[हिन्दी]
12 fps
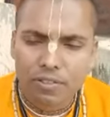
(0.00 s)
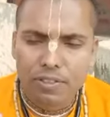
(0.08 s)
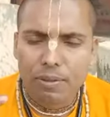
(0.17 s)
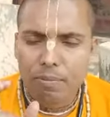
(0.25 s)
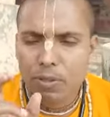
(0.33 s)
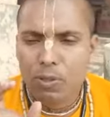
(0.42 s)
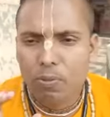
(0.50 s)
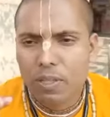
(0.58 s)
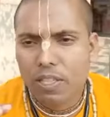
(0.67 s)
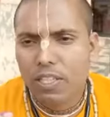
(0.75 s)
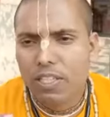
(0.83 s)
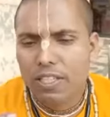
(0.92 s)
जब भी
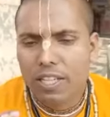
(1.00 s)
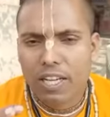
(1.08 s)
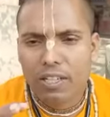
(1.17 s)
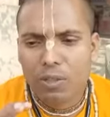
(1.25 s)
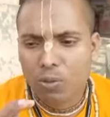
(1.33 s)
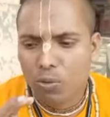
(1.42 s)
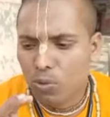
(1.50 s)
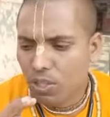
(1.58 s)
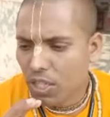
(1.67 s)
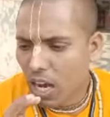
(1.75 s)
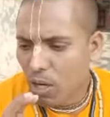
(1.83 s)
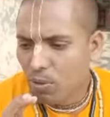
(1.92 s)
जुपिटर का दशा आएगा तो
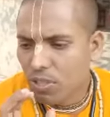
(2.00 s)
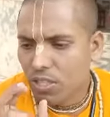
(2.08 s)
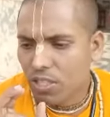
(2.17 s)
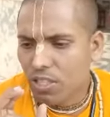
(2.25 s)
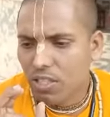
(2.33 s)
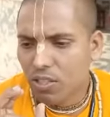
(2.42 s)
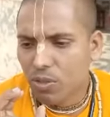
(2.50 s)
उसके हाउसेस के